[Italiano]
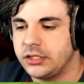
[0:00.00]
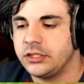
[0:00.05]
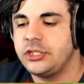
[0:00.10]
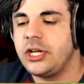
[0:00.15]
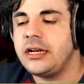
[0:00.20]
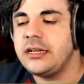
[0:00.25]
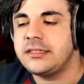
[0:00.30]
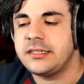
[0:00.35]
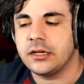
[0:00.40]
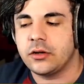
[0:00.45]

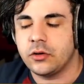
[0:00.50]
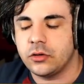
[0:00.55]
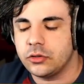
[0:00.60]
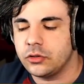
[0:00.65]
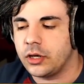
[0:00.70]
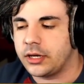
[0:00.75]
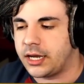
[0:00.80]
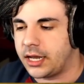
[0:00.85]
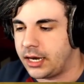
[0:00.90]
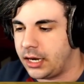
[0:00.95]
già il
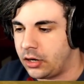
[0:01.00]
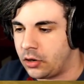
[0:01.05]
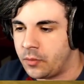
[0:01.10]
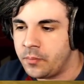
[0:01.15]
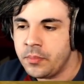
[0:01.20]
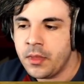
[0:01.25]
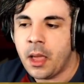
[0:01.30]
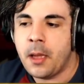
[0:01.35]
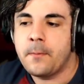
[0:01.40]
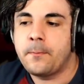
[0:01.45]
secondo è carino
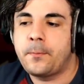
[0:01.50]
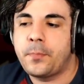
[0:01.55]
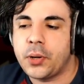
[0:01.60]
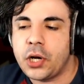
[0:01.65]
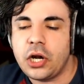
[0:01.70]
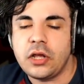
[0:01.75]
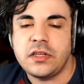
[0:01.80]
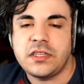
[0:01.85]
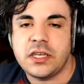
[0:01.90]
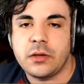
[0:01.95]

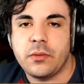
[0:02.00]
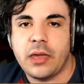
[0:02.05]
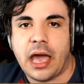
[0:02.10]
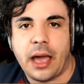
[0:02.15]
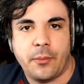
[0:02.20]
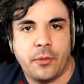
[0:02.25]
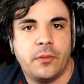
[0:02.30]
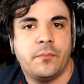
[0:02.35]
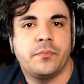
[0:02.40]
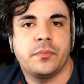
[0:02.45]

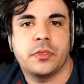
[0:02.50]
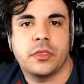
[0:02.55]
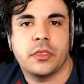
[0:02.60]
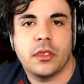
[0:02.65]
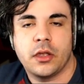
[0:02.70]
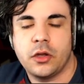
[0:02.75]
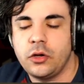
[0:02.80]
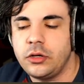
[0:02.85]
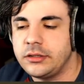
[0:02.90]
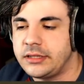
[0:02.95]
Proseguiamo
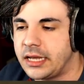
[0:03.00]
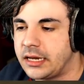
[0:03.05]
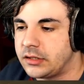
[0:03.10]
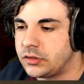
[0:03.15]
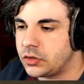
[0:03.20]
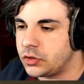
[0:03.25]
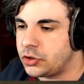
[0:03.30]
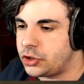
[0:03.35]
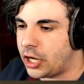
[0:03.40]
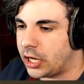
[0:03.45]
Col
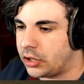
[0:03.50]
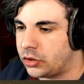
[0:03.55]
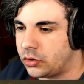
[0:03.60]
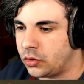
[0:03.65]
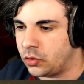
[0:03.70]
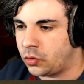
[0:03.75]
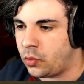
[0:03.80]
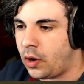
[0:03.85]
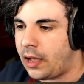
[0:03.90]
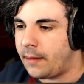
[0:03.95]
terzo
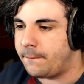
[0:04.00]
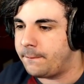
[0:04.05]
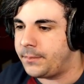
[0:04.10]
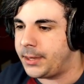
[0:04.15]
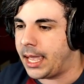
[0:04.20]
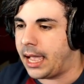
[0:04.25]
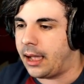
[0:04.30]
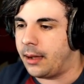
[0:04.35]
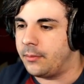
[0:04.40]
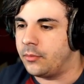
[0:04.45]
oggetto, qua
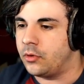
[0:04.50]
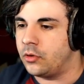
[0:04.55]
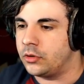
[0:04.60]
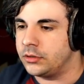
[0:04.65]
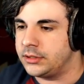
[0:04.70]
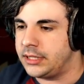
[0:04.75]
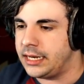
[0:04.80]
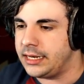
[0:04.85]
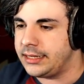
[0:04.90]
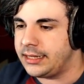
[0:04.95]
abbiamo
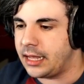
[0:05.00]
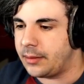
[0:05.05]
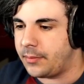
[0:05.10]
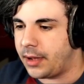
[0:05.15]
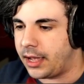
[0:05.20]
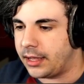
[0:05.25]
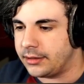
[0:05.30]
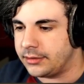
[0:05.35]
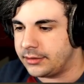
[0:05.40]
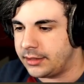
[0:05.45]
del
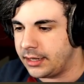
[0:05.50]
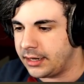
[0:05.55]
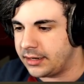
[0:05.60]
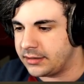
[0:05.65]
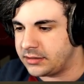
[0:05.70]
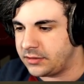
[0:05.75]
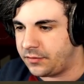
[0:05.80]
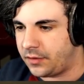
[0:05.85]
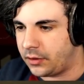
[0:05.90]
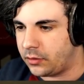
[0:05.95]
diamante che
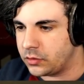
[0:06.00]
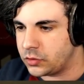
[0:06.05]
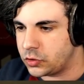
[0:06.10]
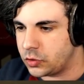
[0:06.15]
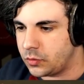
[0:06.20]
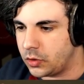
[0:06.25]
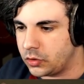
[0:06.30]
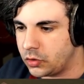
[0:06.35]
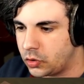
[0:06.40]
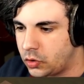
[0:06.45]
si fa in questo
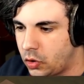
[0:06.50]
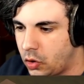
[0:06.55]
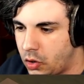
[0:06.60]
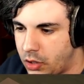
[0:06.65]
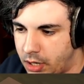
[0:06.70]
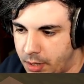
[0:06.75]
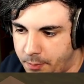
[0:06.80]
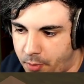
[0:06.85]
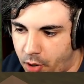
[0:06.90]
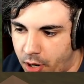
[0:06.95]
modo
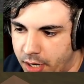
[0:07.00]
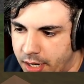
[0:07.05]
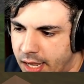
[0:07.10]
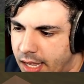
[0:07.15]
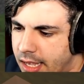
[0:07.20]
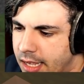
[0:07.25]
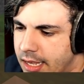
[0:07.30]
con poi